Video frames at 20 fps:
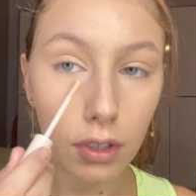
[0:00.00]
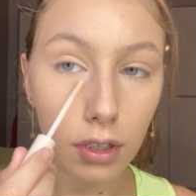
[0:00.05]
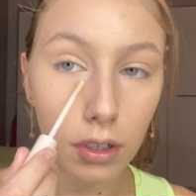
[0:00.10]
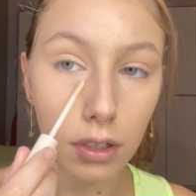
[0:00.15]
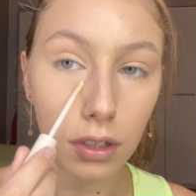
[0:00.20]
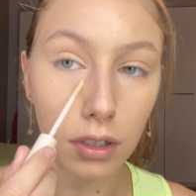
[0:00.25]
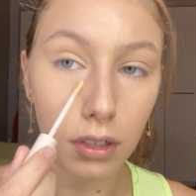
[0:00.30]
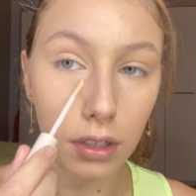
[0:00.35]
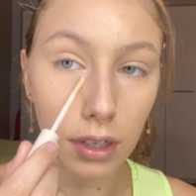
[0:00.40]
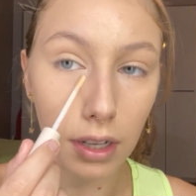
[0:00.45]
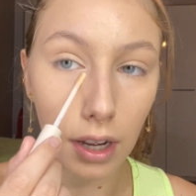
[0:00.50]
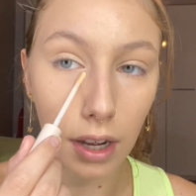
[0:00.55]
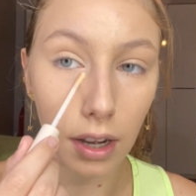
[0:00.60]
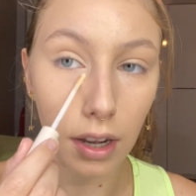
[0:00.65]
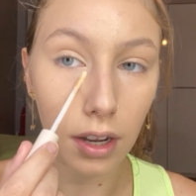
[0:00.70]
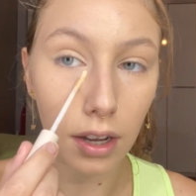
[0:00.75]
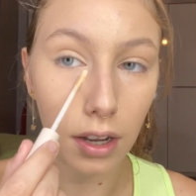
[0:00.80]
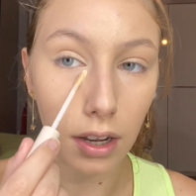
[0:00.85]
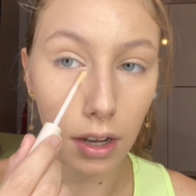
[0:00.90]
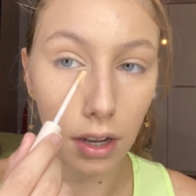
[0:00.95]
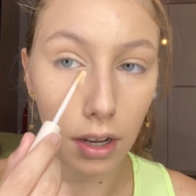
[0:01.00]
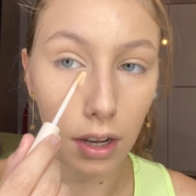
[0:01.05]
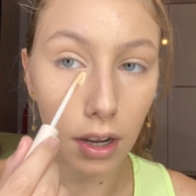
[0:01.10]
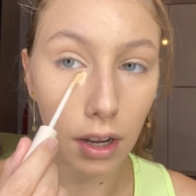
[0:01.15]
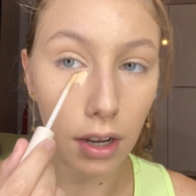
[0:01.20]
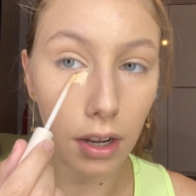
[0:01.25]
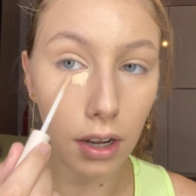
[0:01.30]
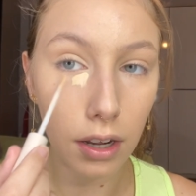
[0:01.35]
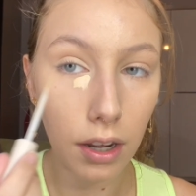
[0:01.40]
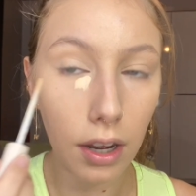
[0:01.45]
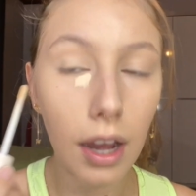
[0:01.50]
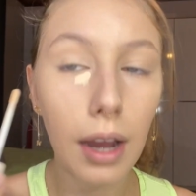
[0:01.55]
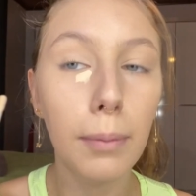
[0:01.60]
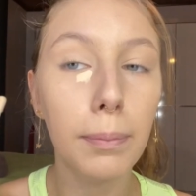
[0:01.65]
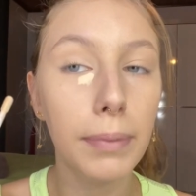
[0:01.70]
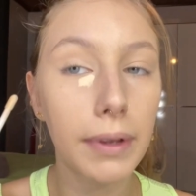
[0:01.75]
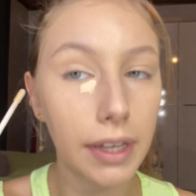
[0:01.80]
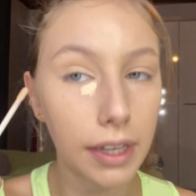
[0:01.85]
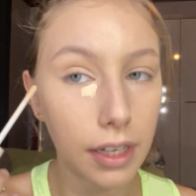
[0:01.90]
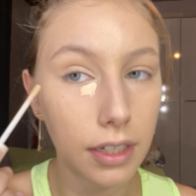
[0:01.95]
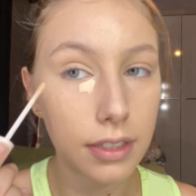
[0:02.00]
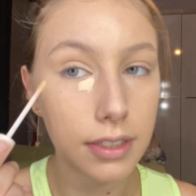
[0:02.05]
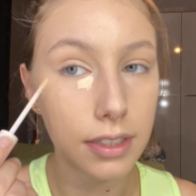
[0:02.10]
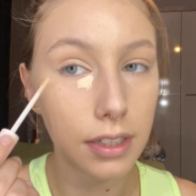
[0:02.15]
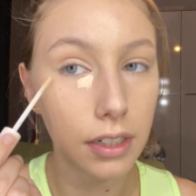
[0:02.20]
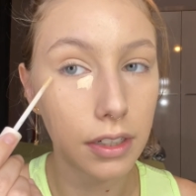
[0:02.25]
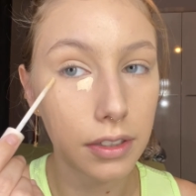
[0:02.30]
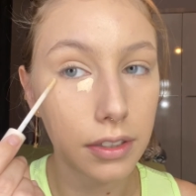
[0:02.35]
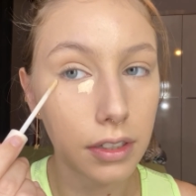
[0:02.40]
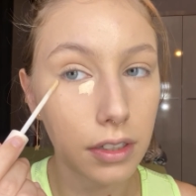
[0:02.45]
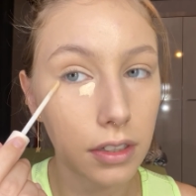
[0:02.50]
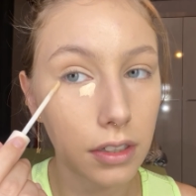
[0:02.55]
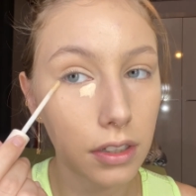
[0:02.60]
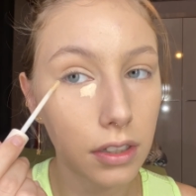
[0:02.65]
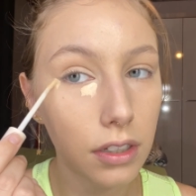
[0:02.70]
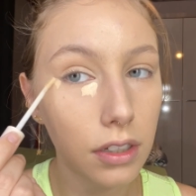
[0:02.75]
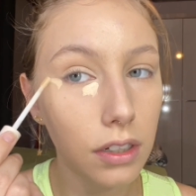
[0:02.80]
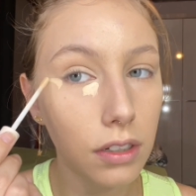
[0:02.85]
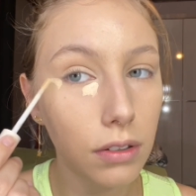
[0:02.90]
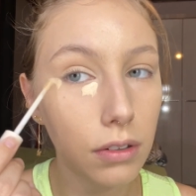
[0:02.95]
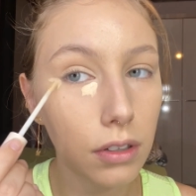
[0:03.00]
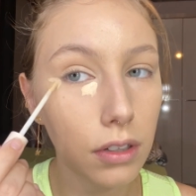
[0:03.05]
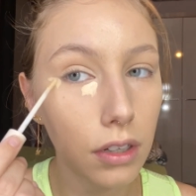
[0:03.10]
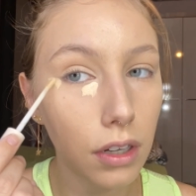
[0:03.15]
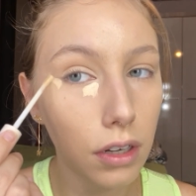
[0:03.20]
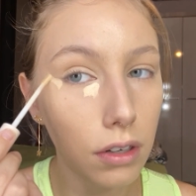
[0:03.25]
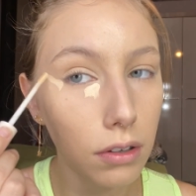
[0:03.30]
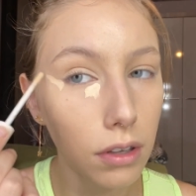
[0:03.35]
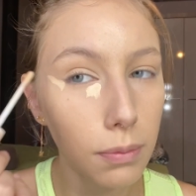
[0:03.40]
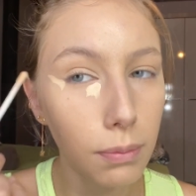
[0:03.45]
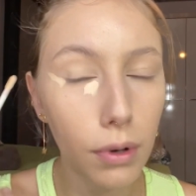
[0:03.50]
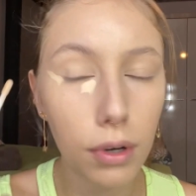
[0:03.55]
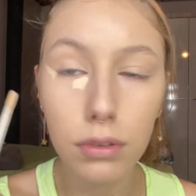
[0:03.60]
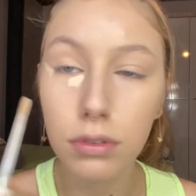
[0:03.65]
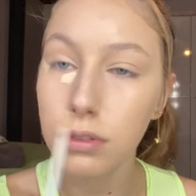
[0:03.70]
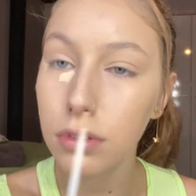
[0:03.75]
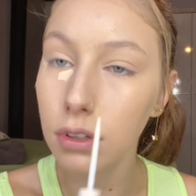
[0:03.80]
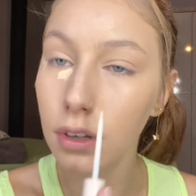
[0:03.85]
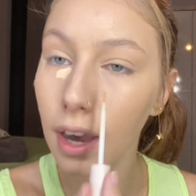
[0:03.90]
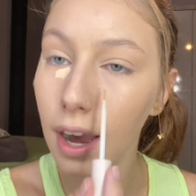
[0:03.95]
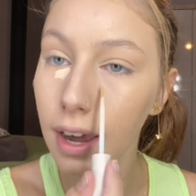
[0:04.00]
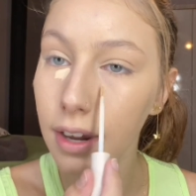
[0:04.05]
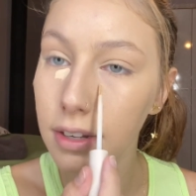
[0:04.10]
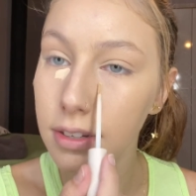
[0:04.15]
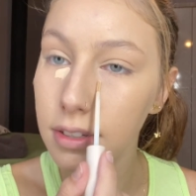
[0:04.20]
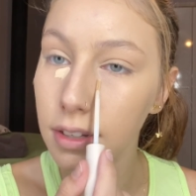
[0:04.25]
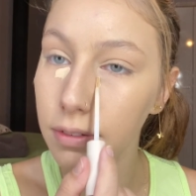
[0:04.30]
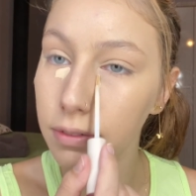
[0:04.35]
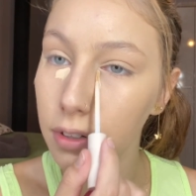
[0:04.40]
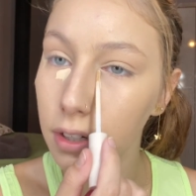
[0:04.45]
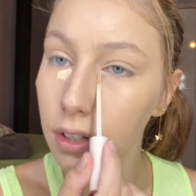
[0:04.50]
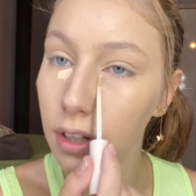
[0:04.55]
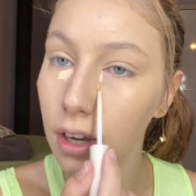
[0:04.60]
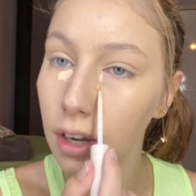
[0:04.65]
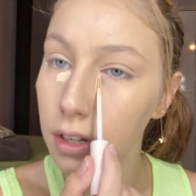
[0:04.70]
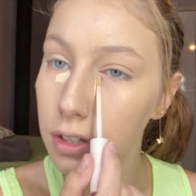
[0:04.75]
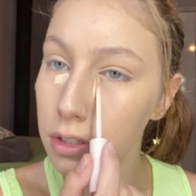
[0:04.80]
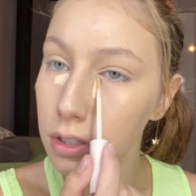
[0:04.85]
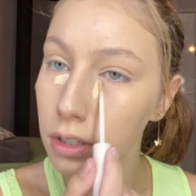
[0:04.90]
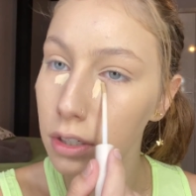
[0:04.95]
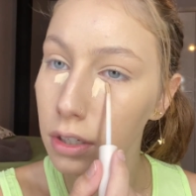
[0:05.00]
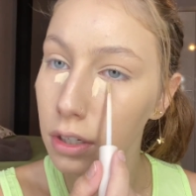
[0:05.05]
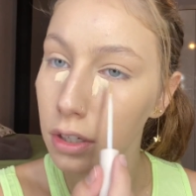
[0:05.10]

Colocar a peguei certa. Eu coloco em poucos lugares, na verdade.